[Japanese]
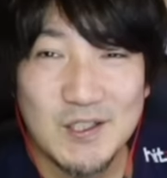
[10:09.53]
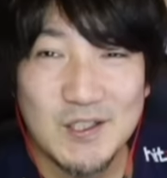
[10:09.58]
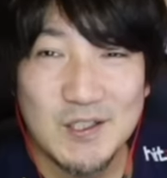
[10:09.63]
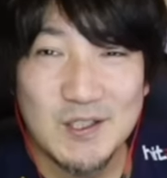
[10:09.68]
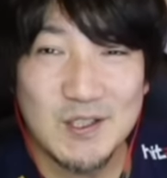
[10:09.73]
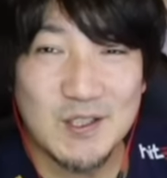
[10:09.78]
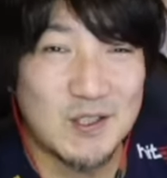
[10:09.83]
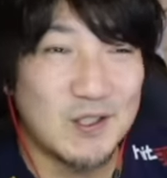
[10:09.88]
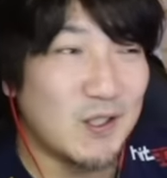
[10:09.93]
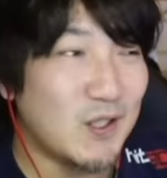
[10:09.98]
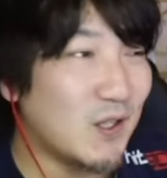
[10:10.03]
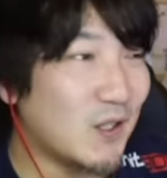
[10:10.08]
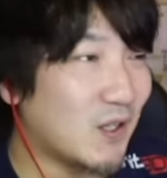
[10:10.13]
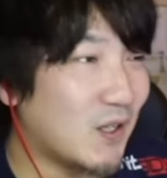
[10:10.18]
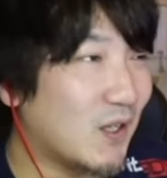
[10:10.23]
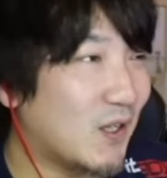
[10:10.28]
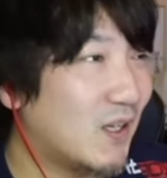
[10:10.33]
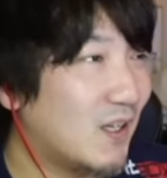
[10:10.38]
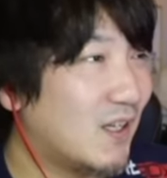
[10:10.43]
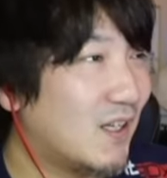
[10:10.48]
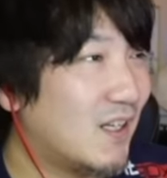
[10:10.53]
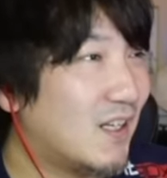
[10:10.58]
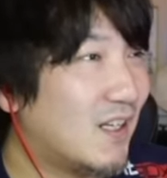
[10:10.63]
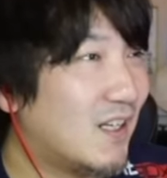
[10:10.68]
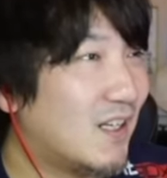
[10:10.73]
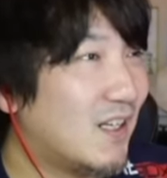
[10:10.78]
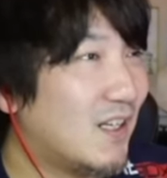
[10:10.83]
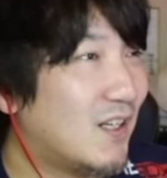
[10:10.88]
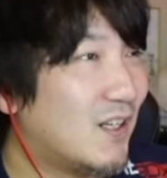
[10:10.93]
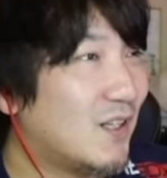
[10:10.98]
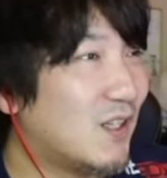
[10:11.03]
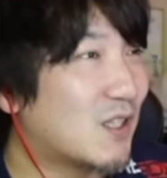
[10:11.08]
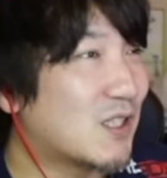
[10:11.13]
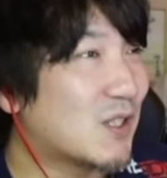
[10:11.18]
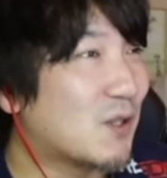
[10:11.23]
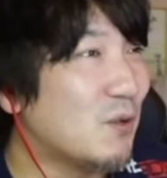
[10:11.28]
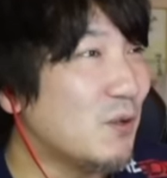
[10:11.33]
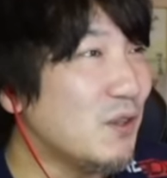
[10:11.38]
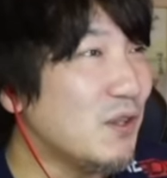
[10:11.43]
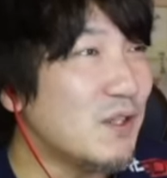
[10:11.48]
すげえ、なんか
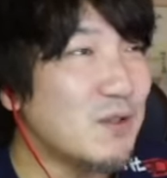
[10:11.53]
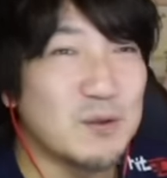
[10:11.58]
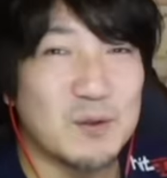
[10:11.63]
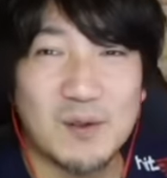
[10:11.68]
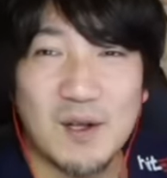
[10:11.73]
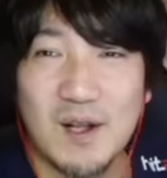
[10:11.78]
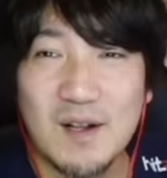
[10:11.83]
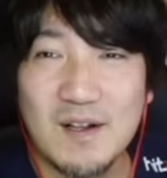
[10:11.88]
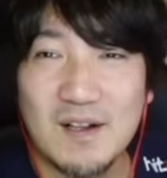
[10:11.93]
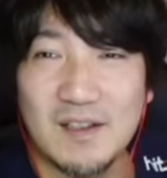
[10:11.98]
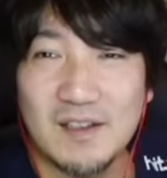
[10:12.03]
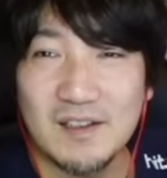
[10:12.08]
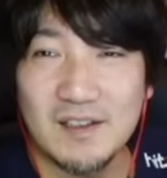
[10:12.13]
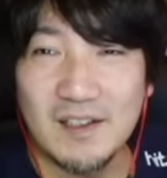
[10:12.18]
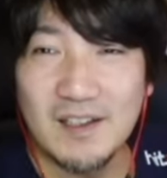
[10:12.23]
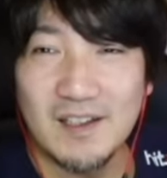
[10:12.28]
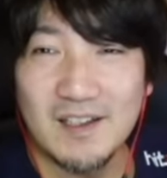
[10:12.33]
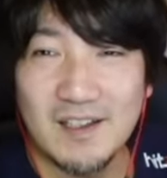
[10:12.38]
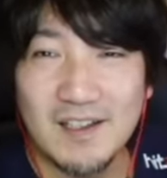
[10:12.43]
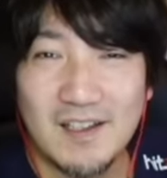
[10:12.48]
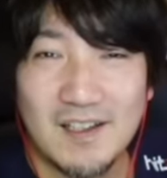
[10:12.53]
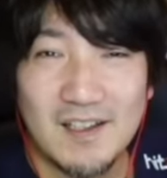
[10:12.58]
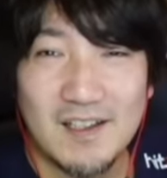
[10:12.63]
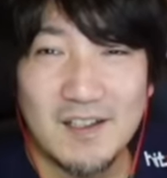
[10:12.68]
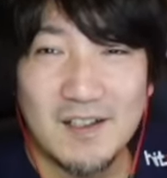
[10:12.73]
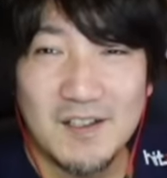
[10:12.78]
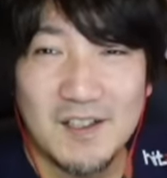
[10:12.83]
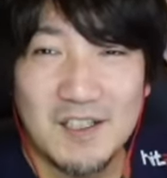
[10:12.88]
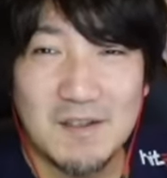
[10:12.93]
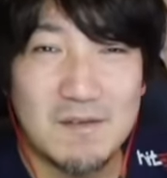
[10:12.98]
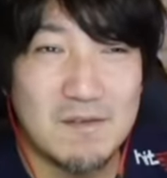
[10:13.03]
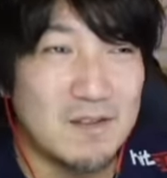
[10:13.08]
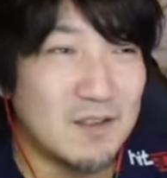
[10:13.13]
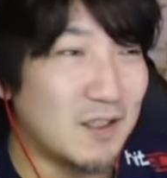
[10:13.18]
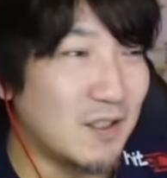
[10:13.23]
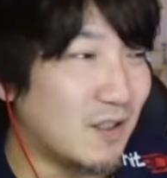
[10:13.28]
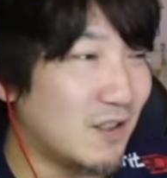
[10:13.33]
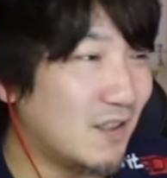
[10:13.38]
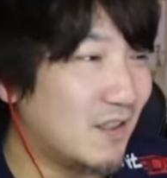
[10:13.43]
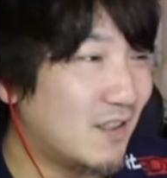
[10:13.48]
そんなこと考えて、今ま
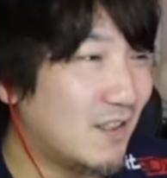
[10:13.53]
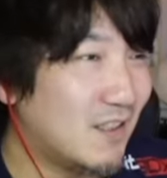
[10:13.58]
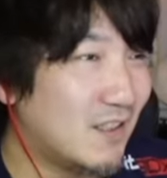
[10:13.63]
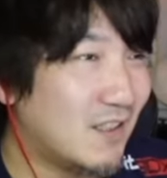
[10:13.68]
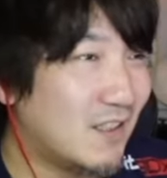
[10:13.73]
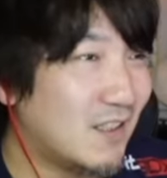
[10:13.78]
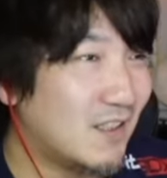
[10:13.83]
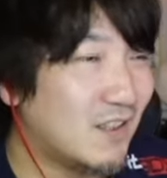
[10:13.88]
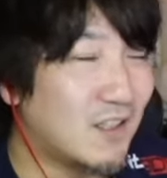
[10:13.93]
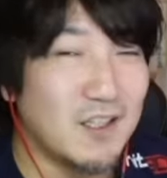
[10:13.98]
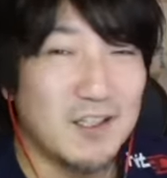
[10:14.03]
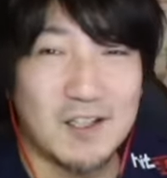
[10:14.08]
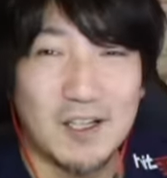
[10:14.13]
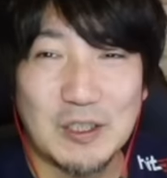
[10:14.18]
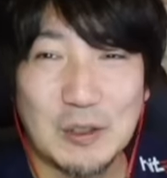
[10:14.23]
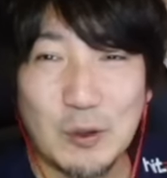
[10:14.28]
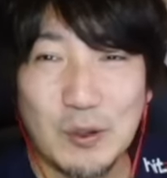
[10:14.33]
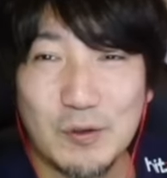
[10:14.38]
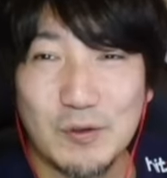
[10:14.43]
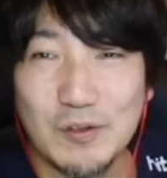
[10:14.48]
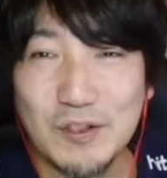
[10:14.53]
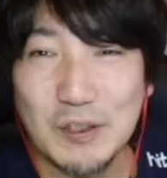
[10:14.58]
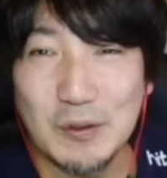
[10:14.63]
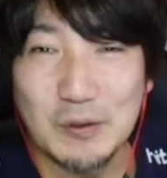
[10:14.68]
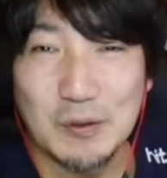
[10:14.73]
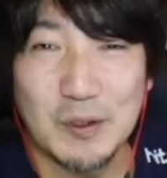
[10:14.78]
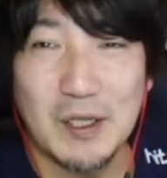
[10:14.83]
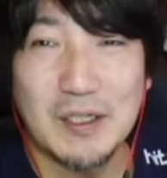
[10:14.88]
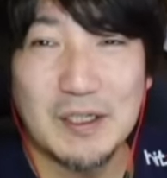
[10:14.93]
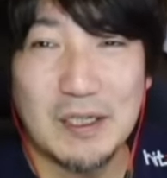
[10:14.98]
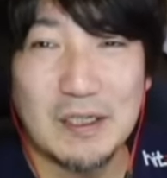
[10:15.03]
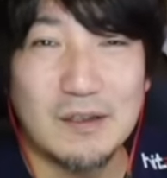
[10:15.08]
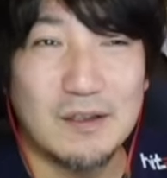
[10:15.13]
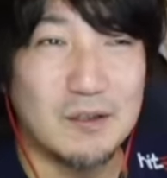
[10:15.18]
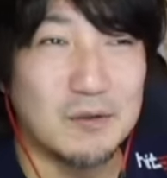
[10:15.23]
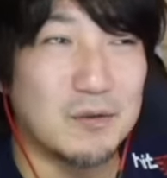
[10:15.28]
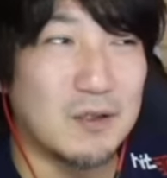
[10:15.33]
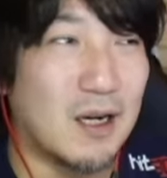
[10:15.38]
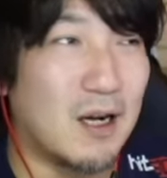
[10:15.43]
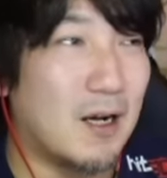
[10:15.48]
で何かに取り組んだことないなっ
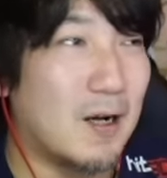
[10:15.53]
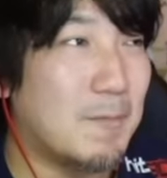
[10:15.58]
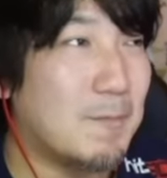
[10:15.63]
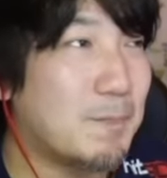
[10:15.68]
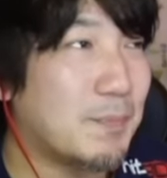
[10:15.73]
ていうか、